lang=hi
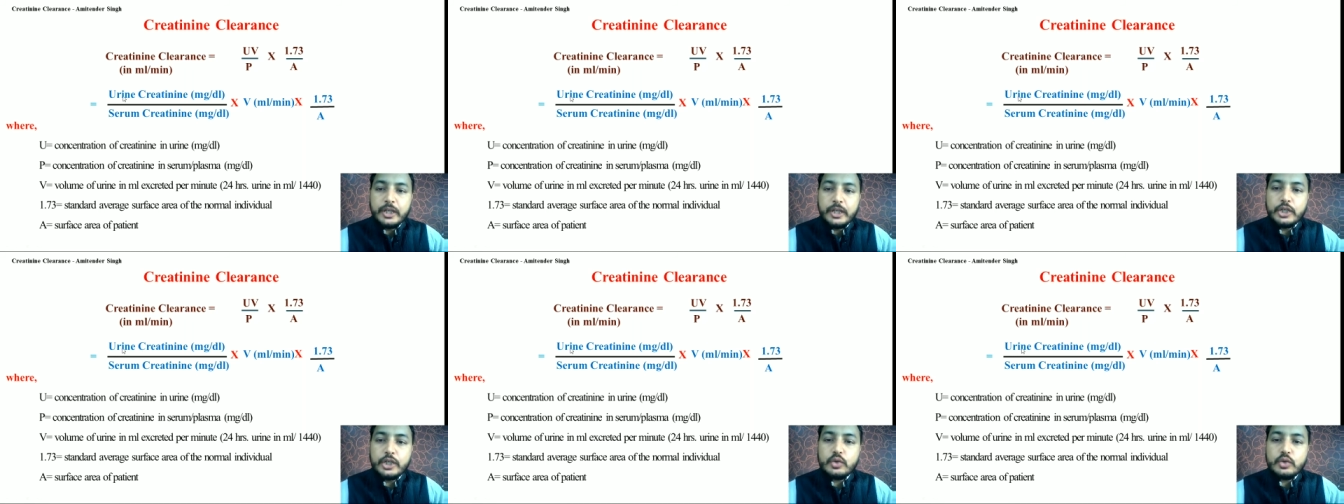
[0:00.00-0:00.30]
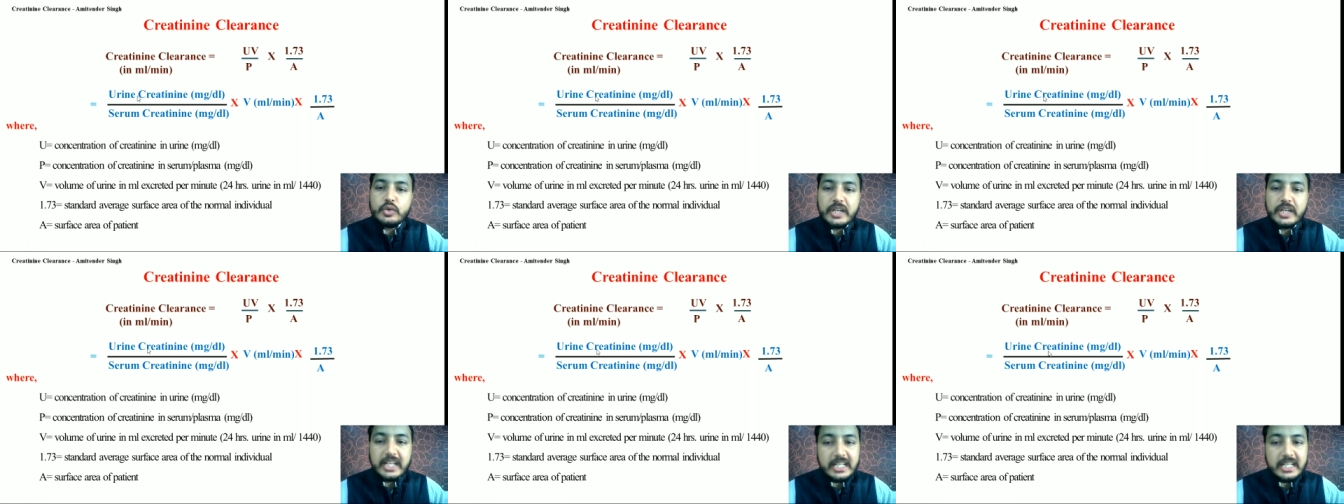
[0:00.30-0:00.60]

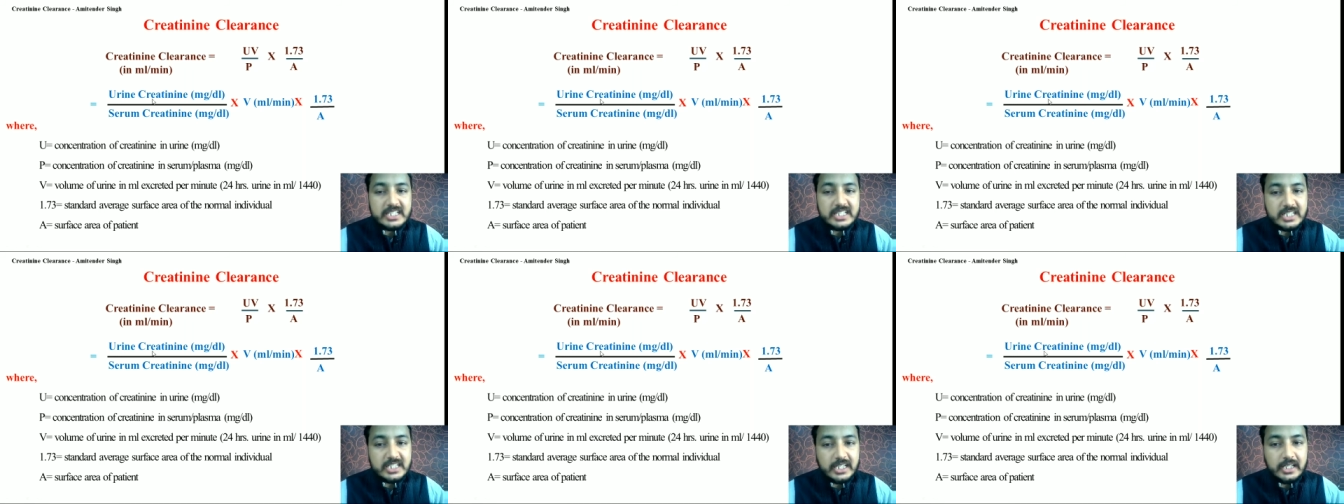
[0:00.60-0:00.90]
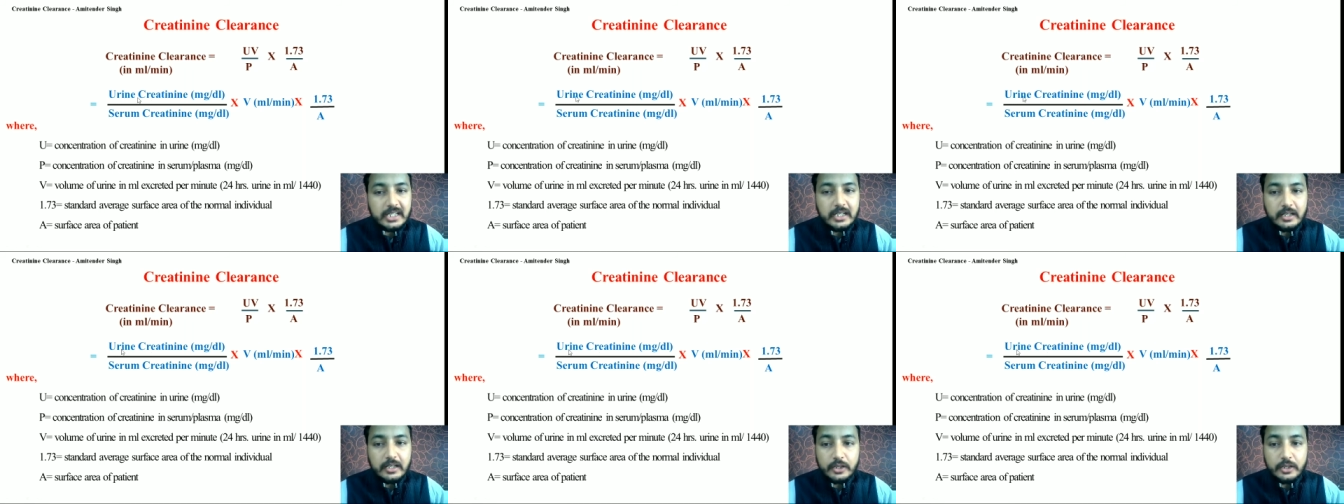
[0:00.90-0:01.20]
यू
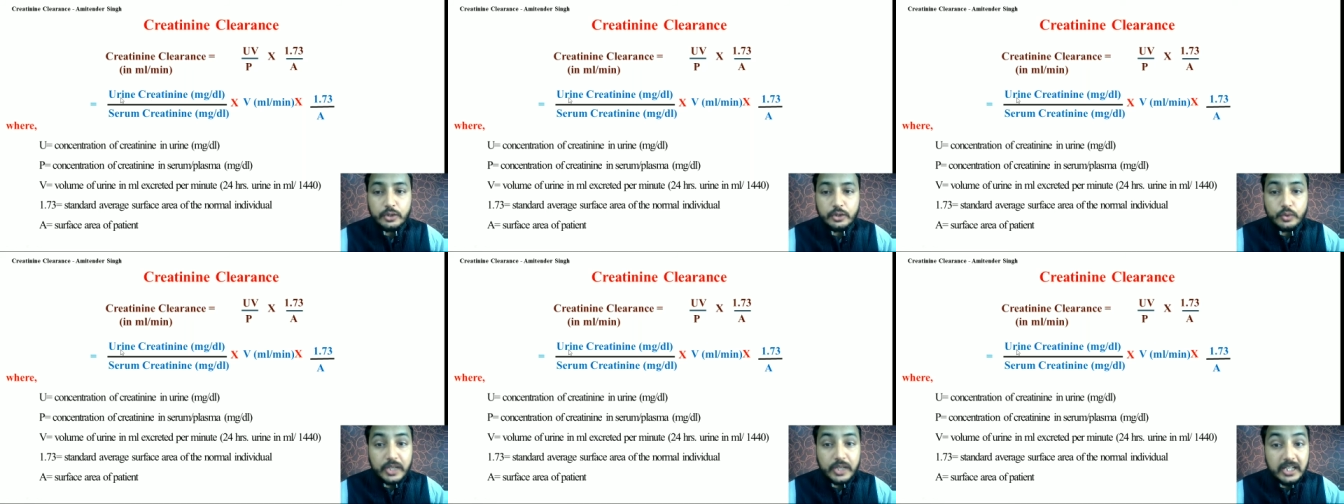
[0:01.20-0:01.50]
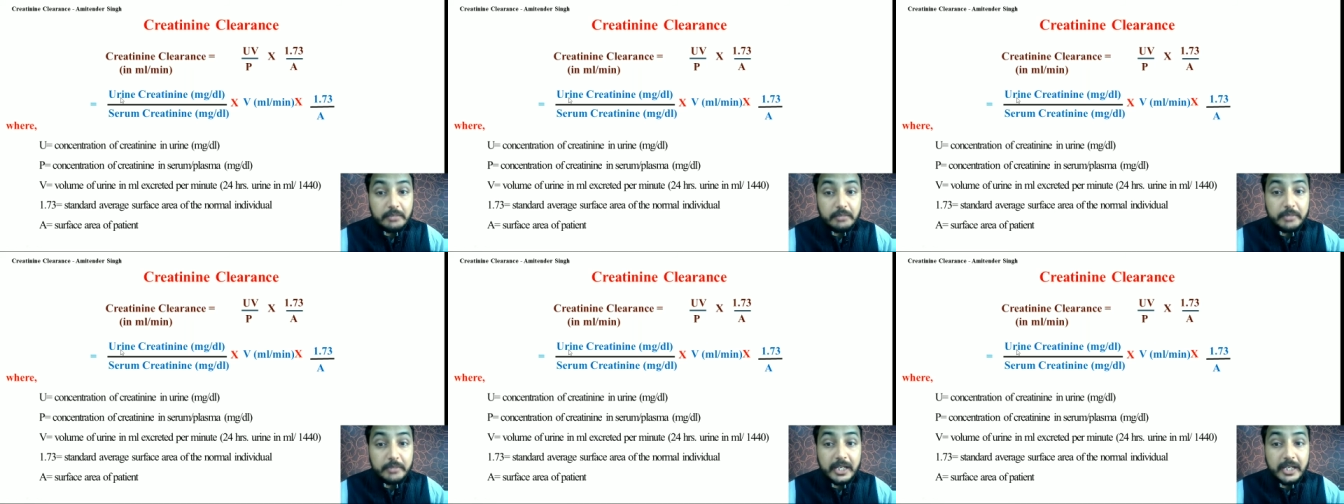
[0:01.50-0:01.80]
क्रिएटिनिन
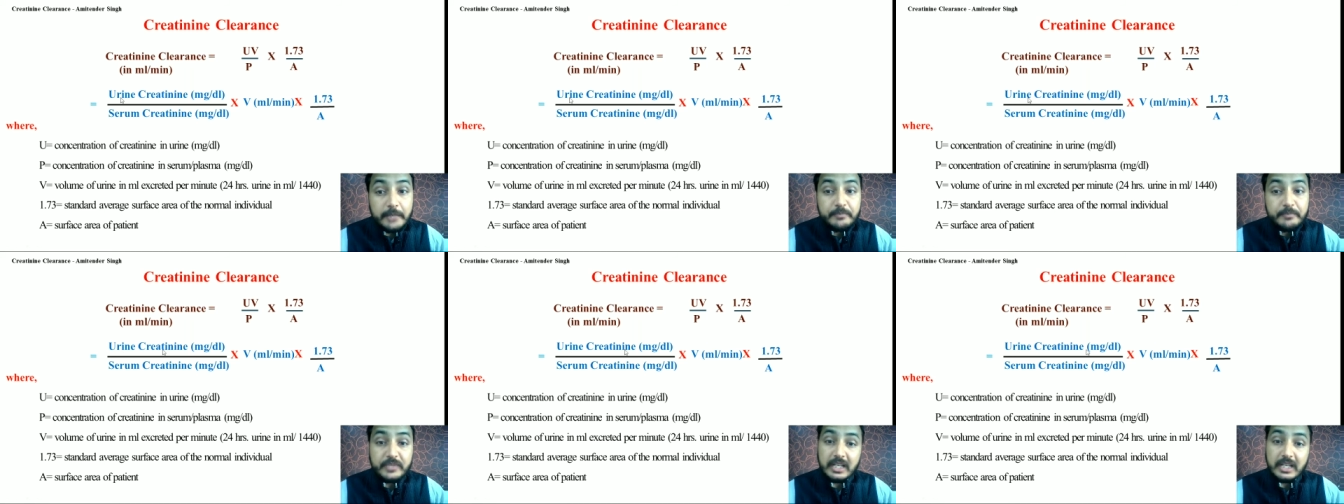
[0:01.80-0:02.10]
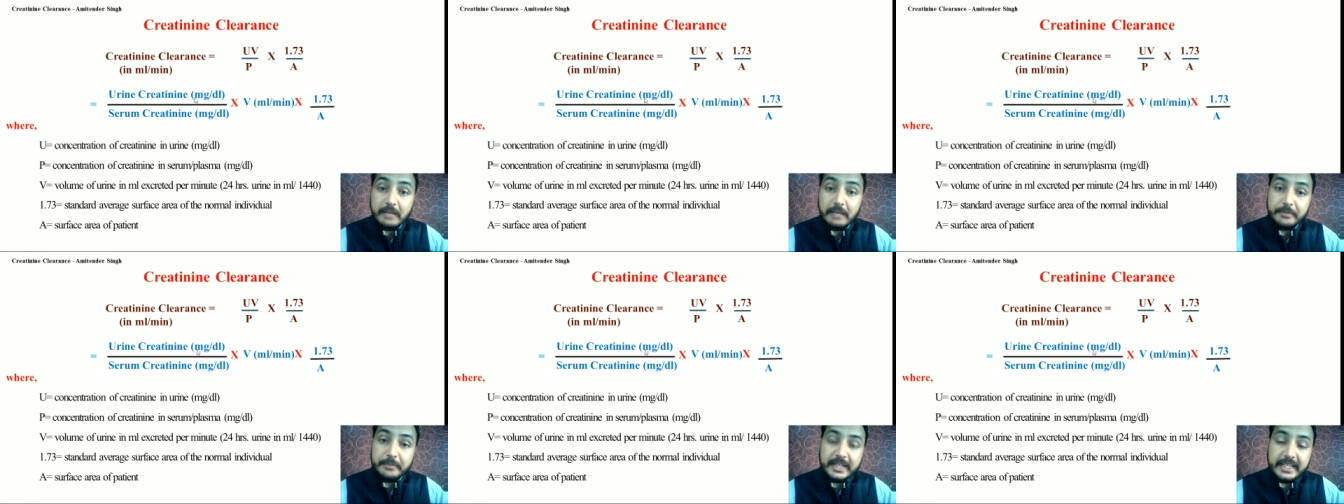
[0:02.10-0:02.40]
यूरिन में
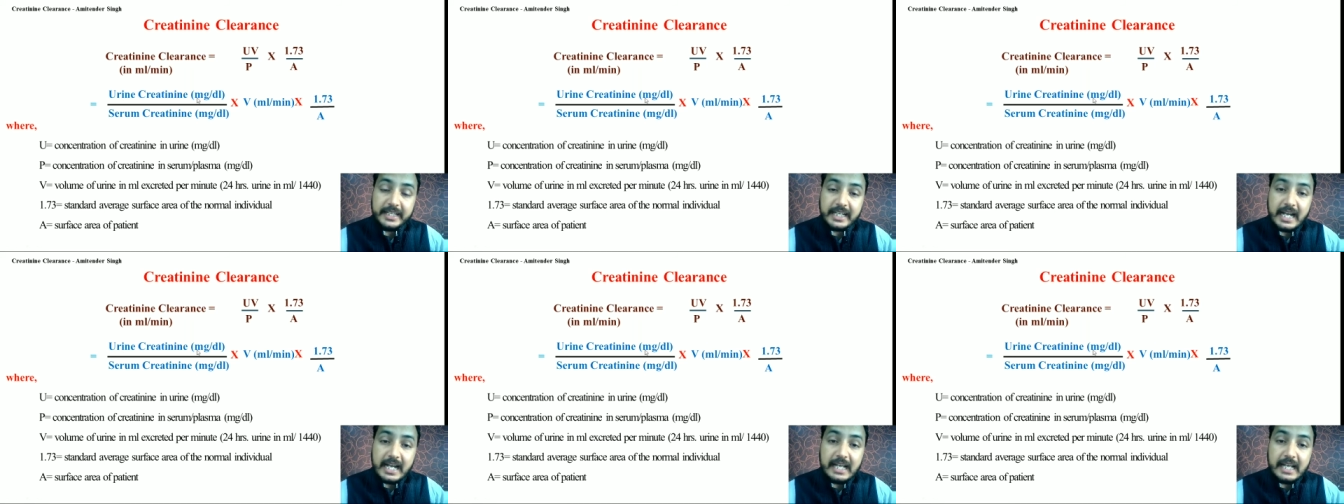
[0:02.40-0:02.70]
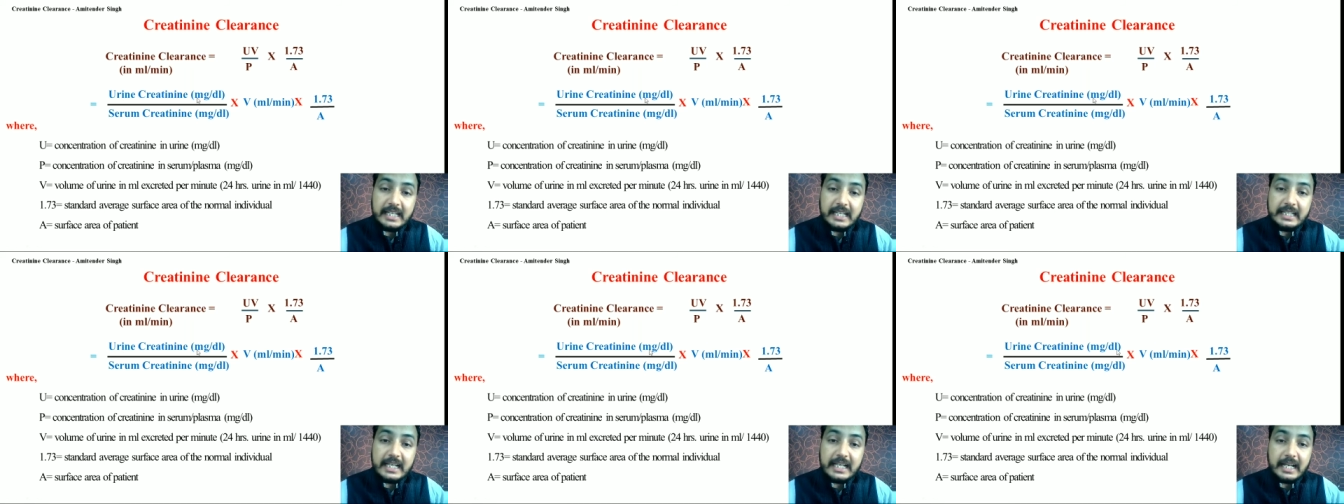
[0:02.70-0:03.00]
हमने
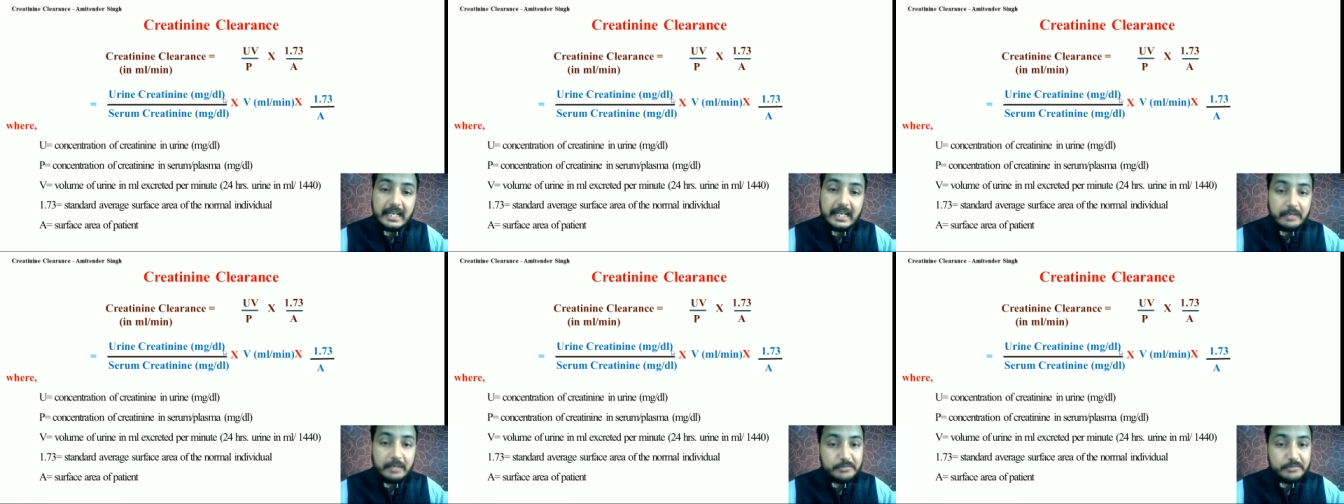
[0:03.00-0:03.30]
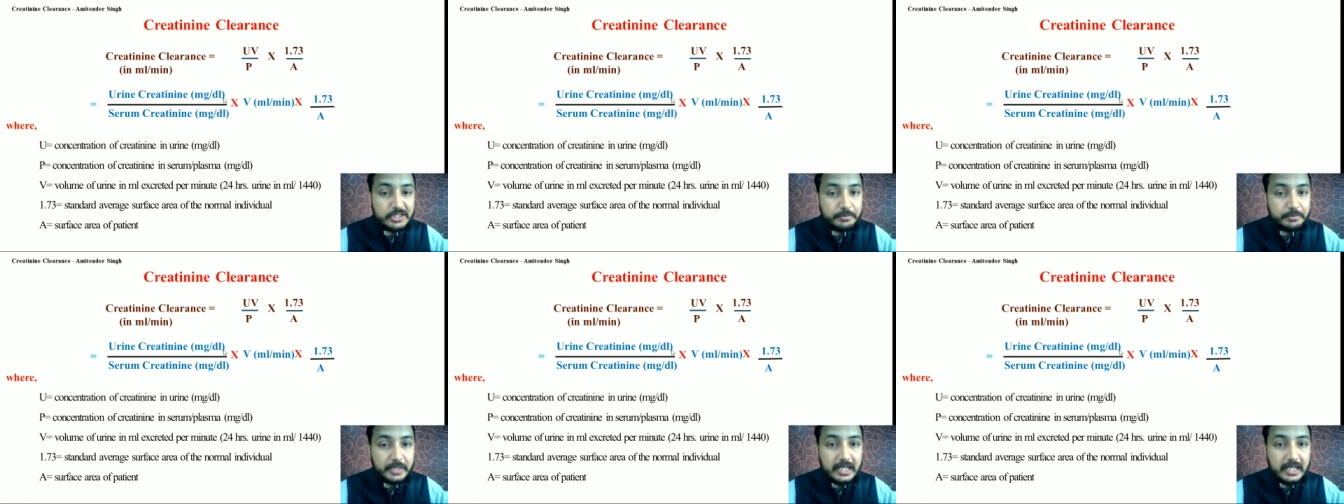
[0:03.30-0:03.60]
निकाल लिया
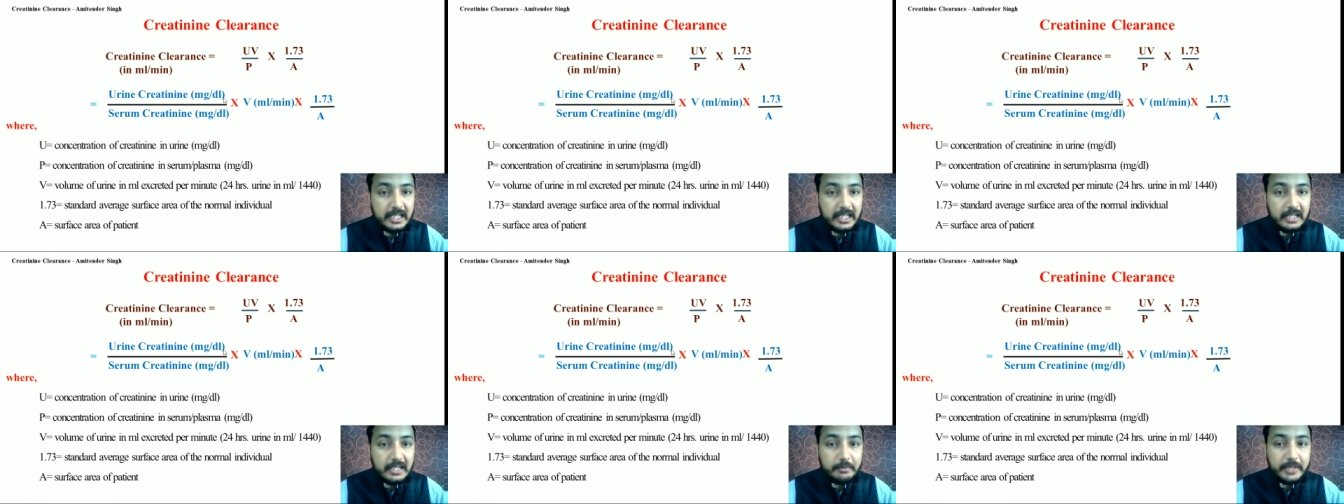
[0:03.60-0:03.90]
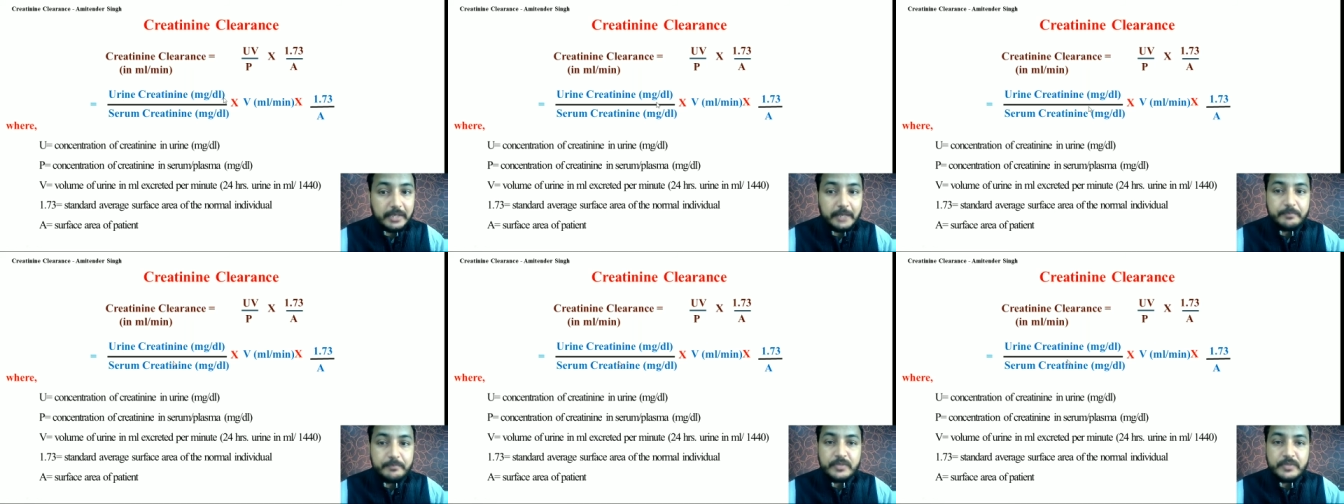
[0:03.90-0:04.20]
एम जी पर डीएल
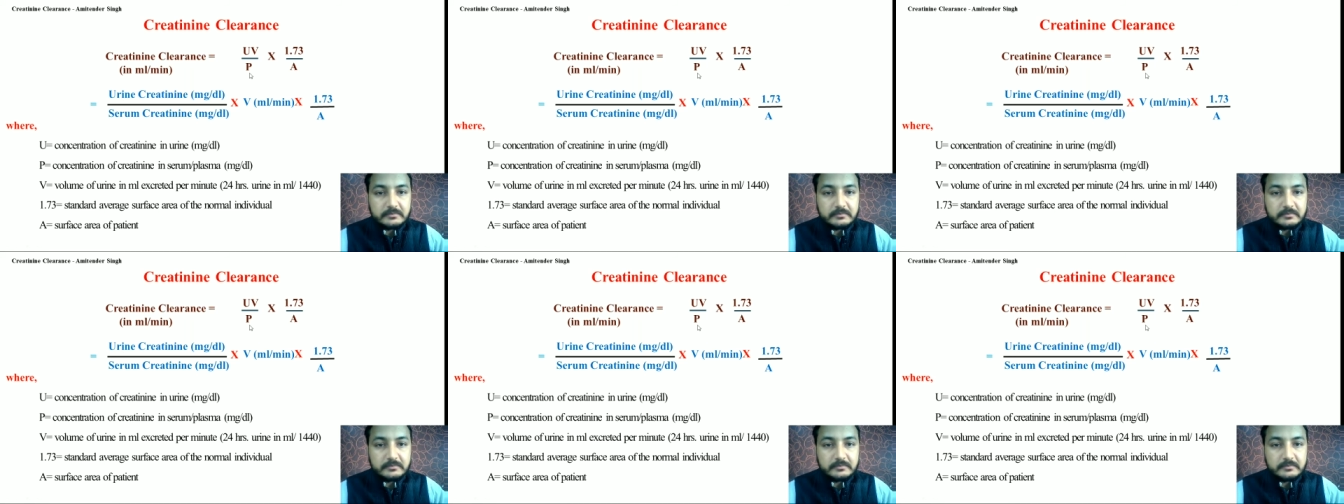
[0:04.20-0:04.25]
में